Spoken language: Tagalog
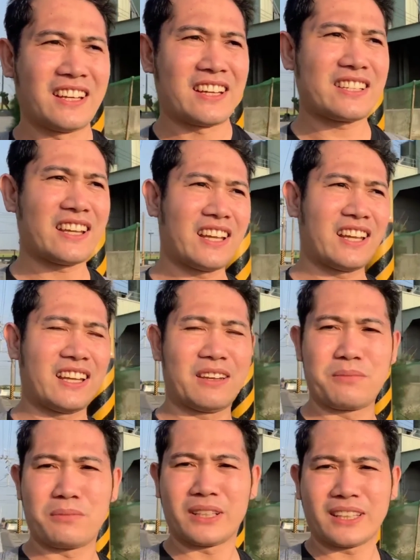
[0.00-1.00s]
Kasi
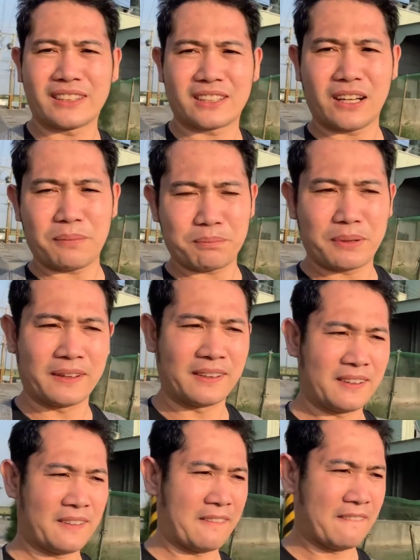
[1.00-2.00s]
multi-crop.
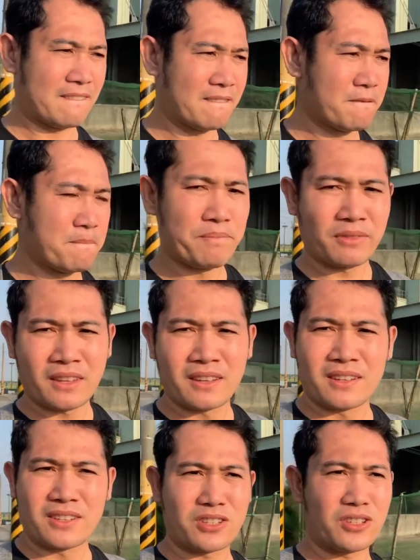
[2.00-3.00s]

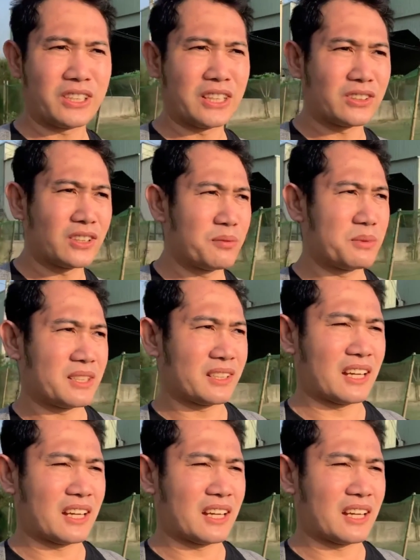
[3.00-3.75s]
So dito naman